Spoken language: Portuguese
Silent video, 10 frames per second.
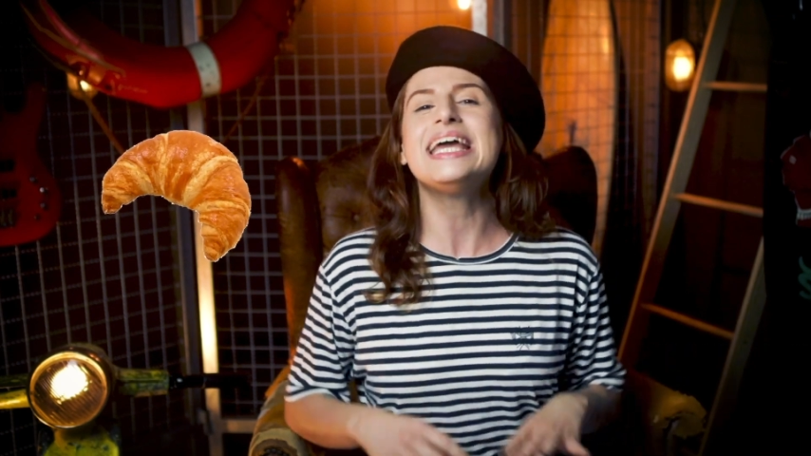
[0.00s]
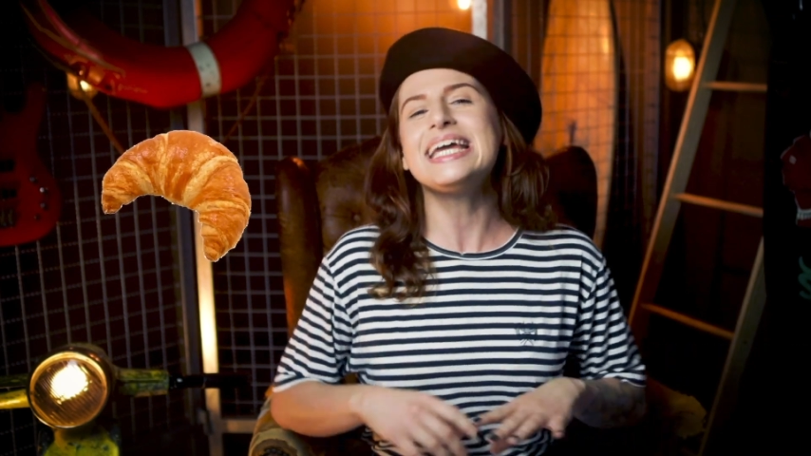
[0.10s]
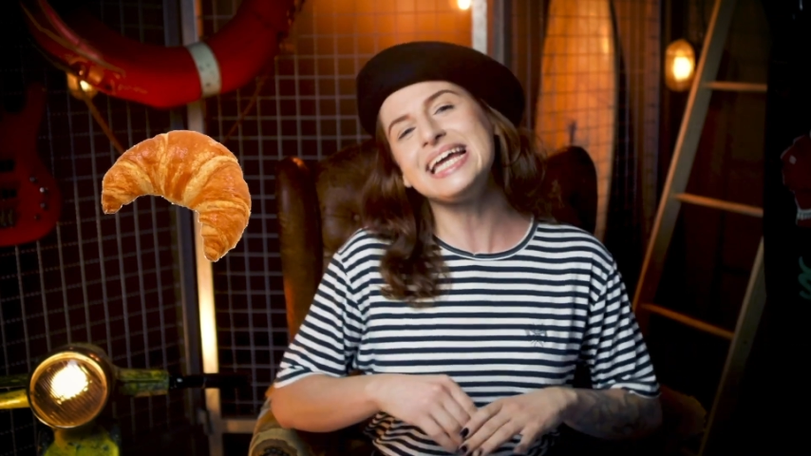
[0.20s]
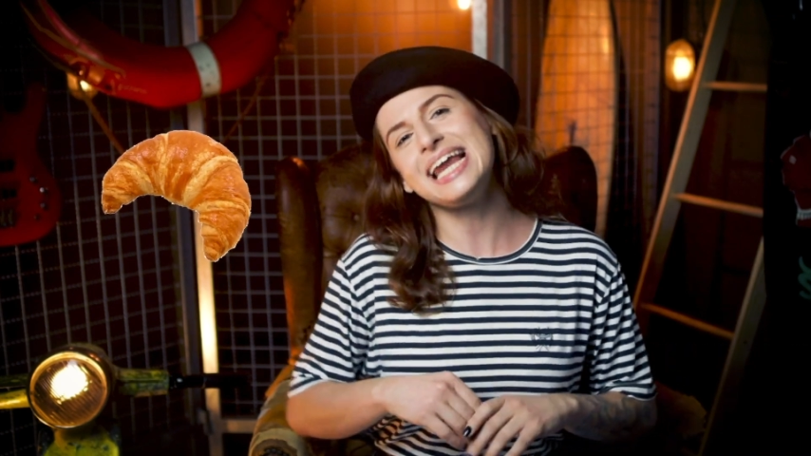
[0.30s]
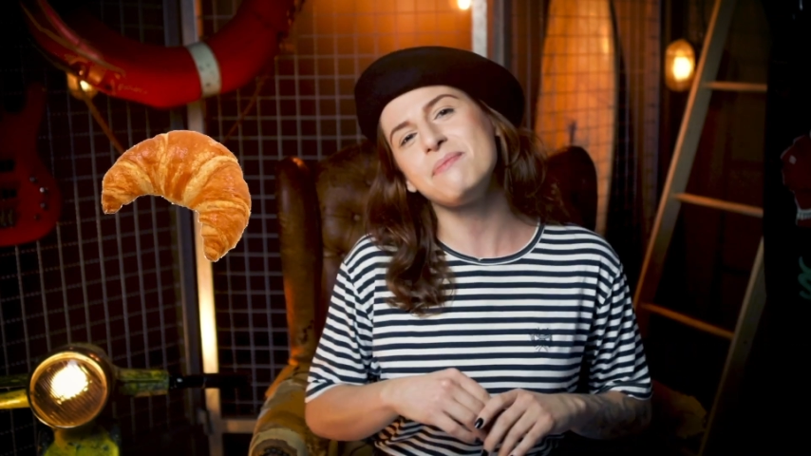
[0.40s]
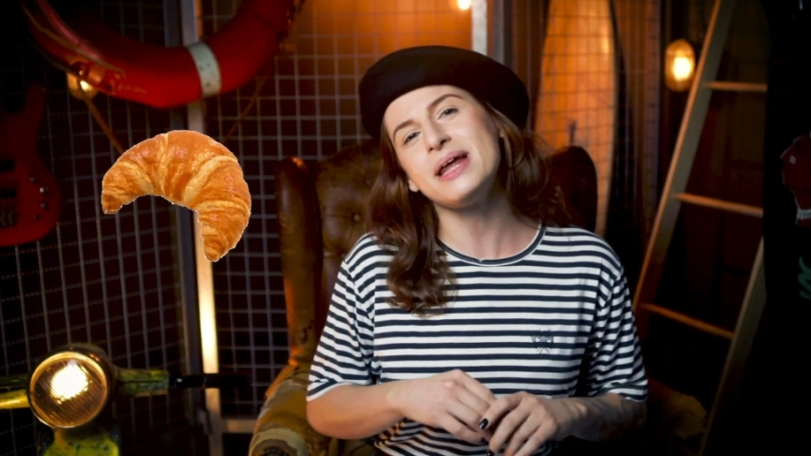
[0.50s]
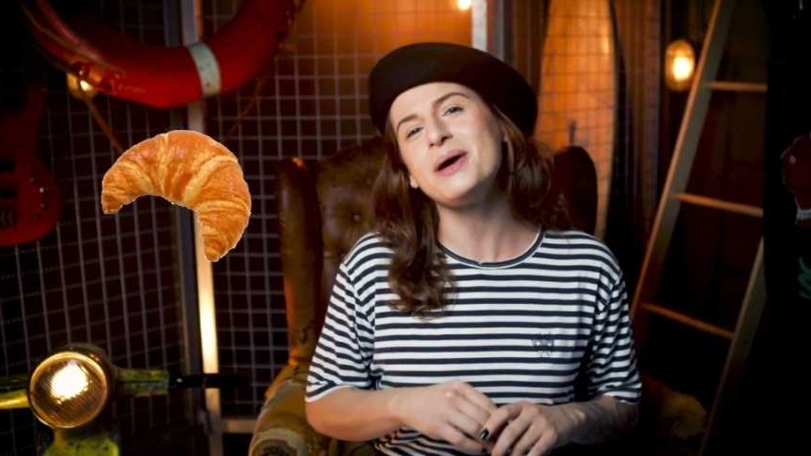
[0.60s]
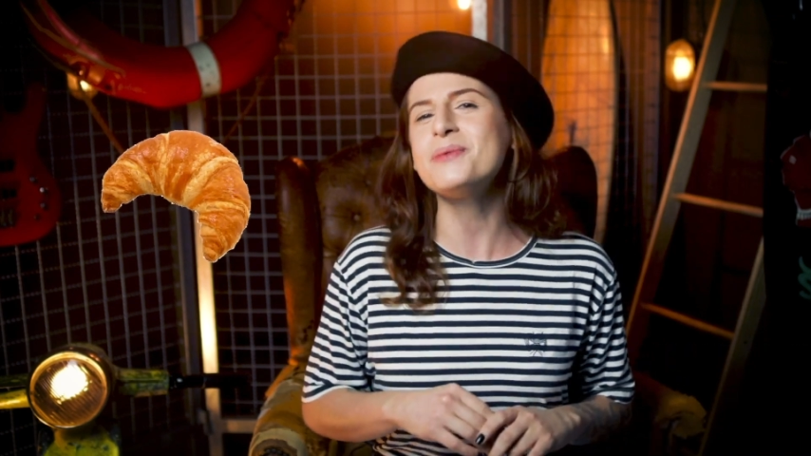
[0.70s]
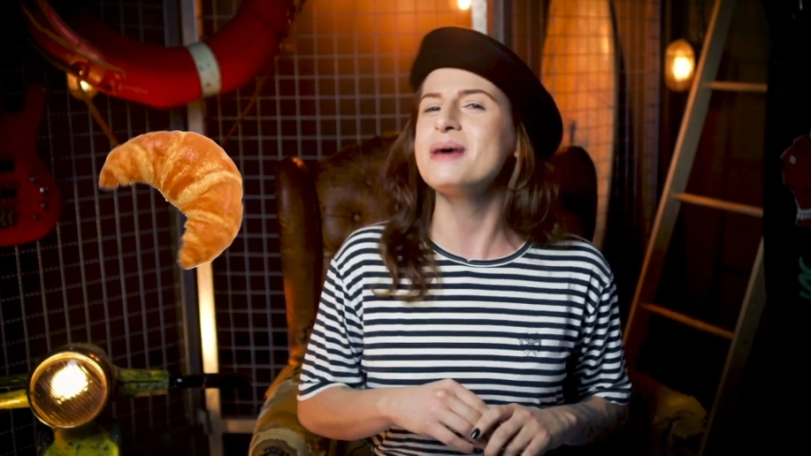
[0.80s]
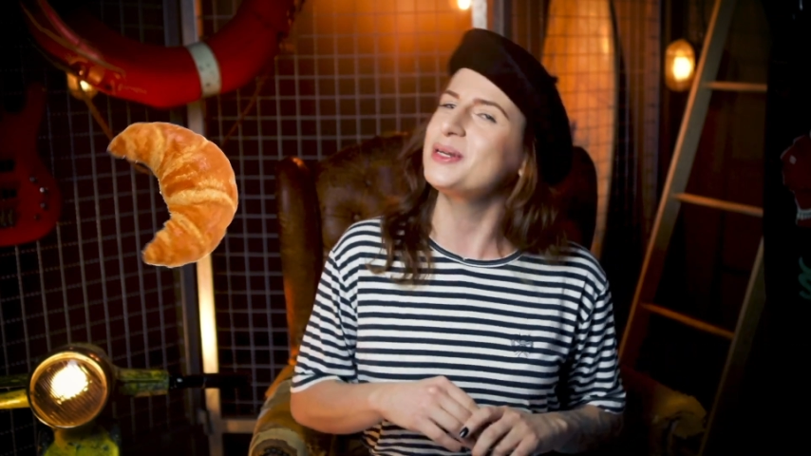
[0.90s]
que lembra
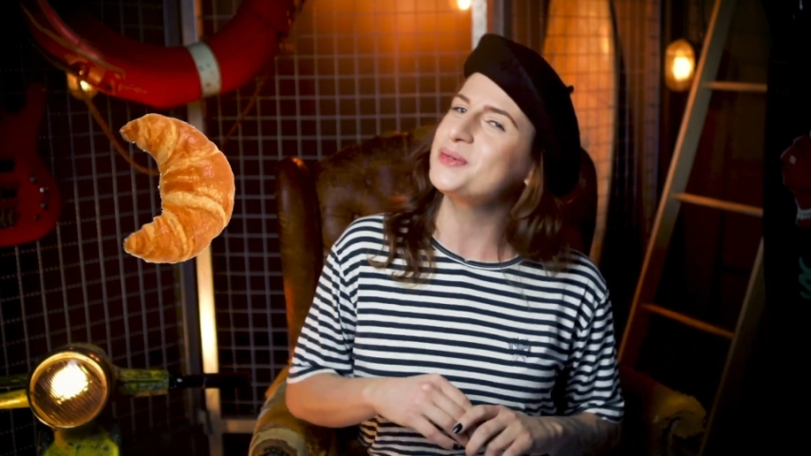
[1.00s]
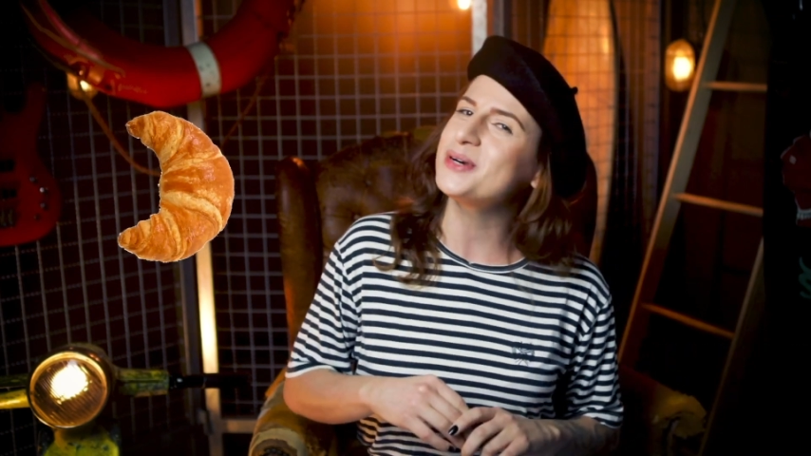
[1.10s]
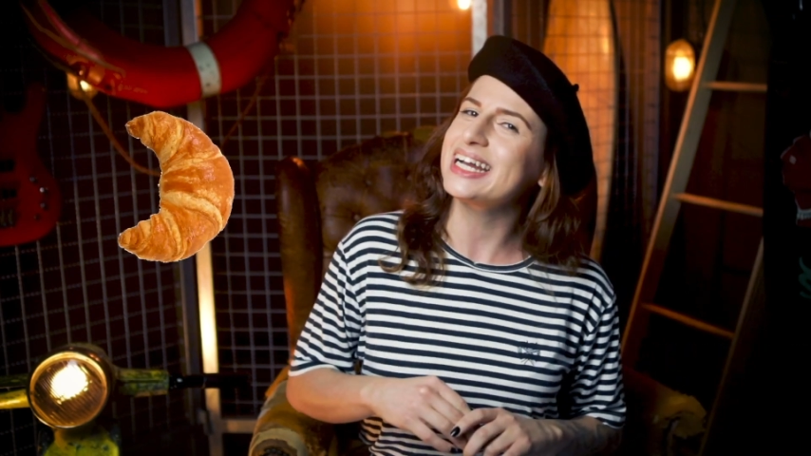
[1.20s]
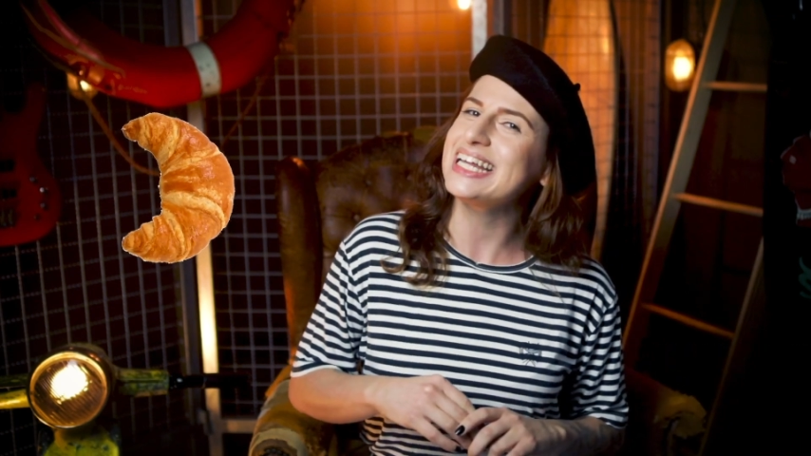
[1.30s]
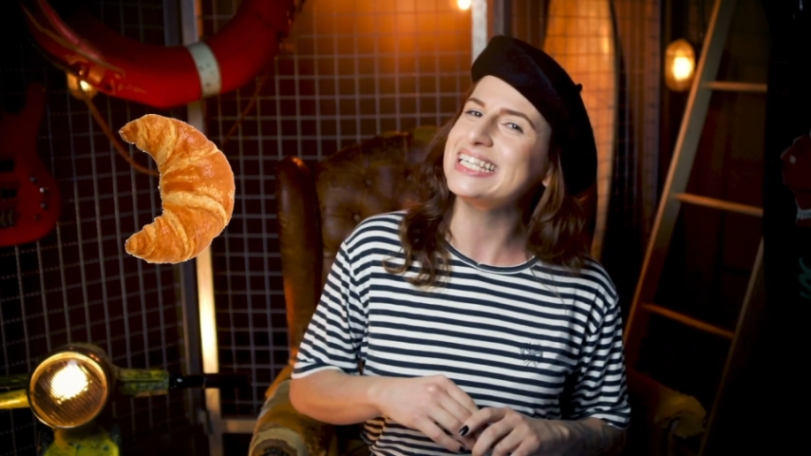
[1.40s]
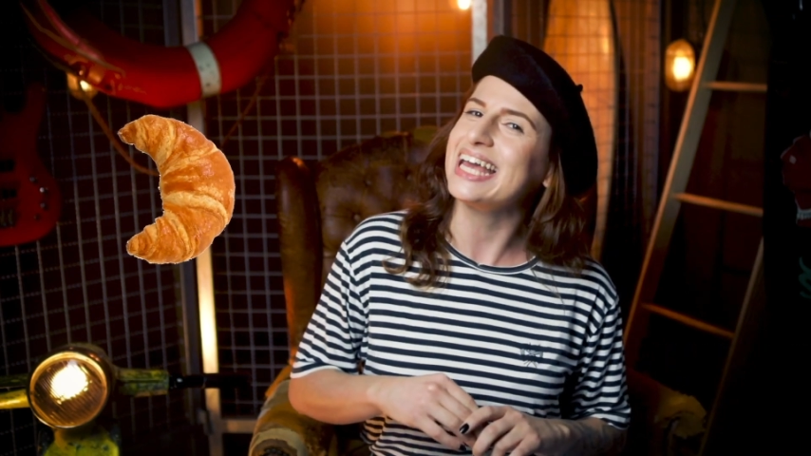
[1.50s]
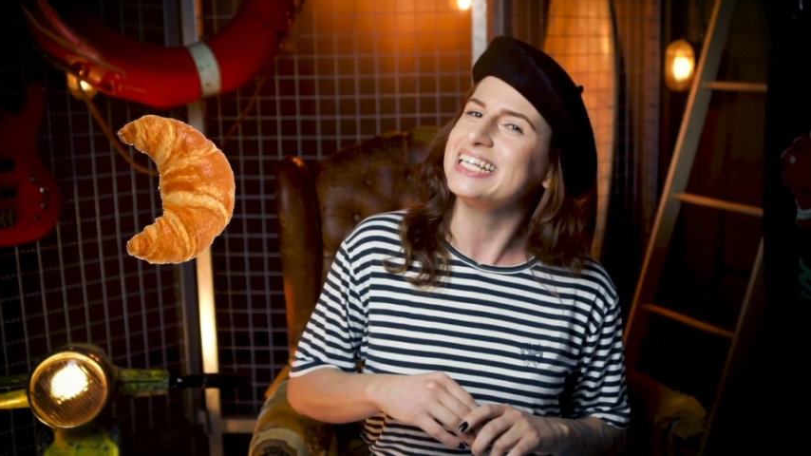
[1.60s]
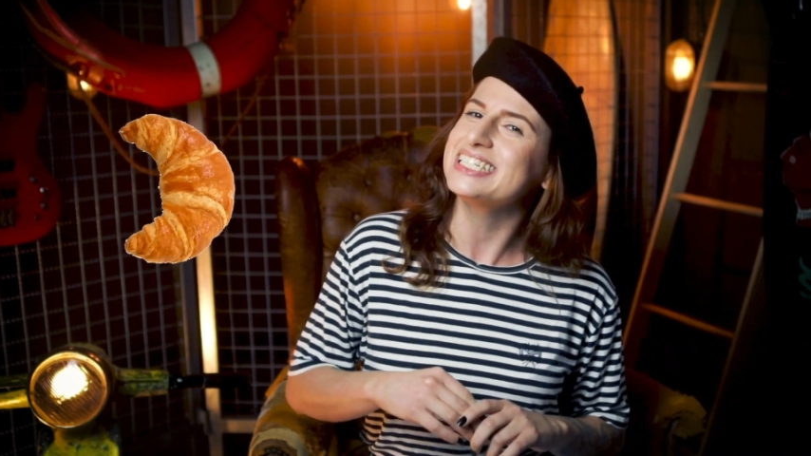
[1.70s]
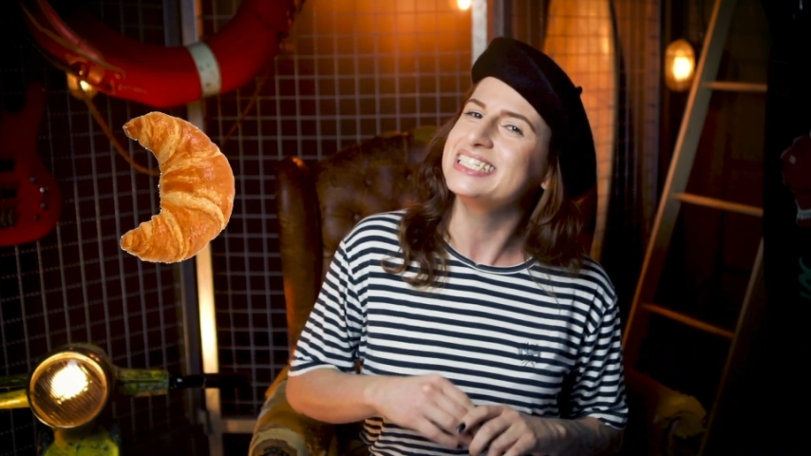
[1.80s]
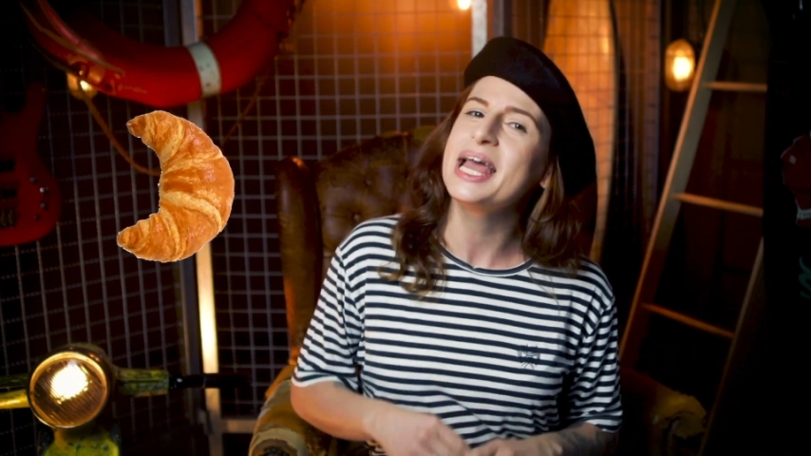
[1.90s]
uma lua
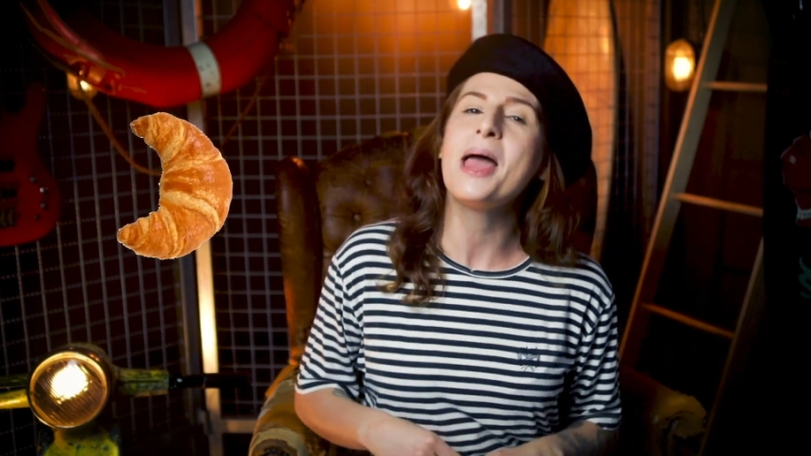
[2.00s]
crescente.